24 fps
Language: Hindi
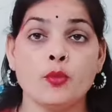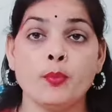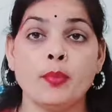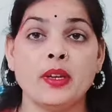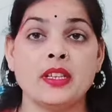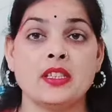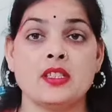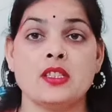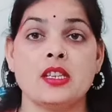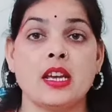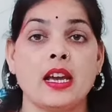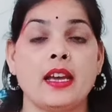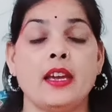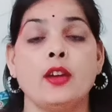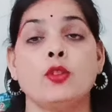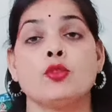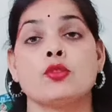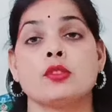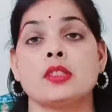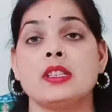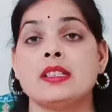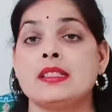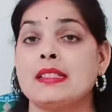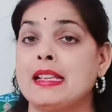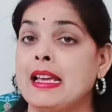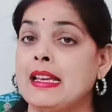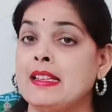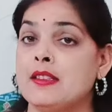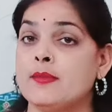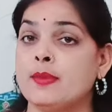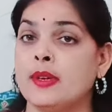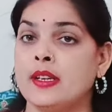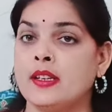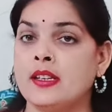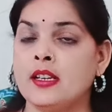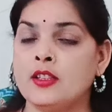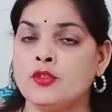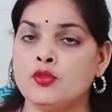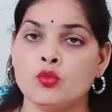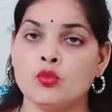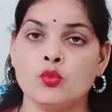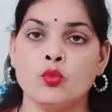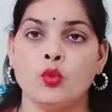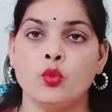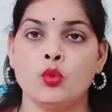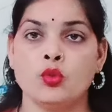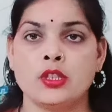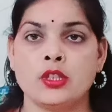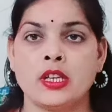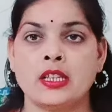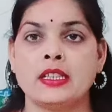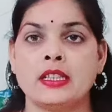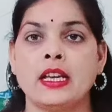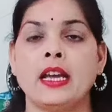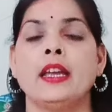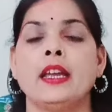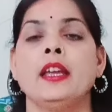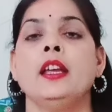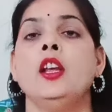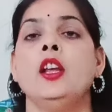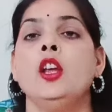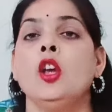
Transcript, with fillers: बच्चा है उसका साइज बढ़ना शुरू हो जाता है